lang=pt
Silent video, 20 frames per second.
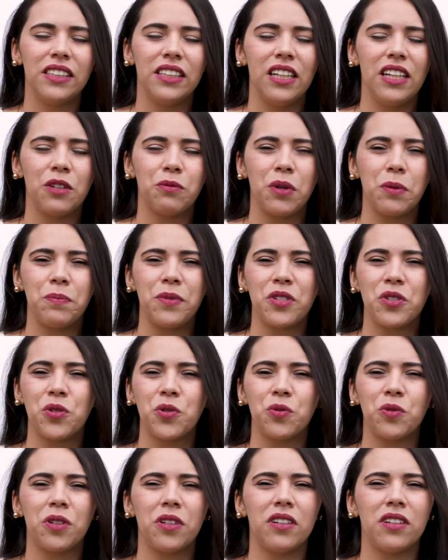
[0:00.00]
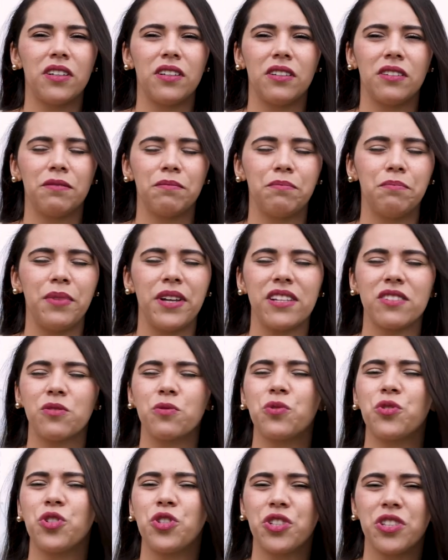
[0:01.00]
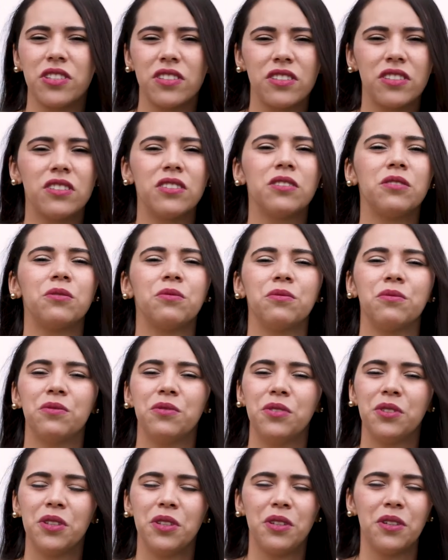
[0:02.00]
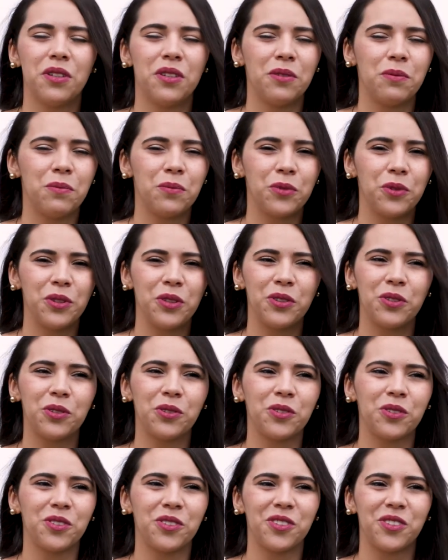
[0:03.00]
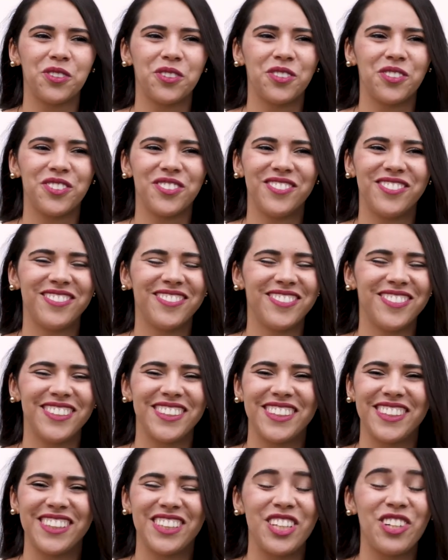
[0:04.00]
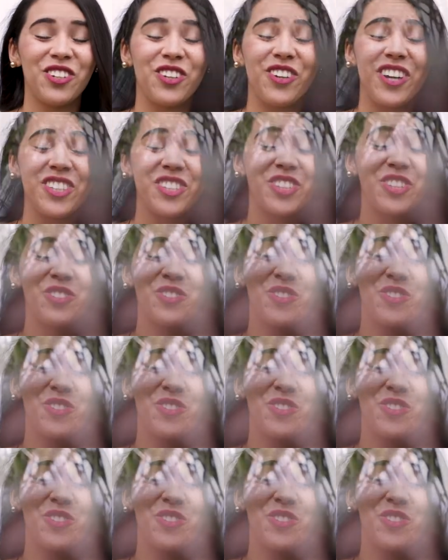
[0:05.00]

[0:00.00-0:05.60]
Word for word: ele é uma pessoa pés no chão, muito. Eu, eu acho que eu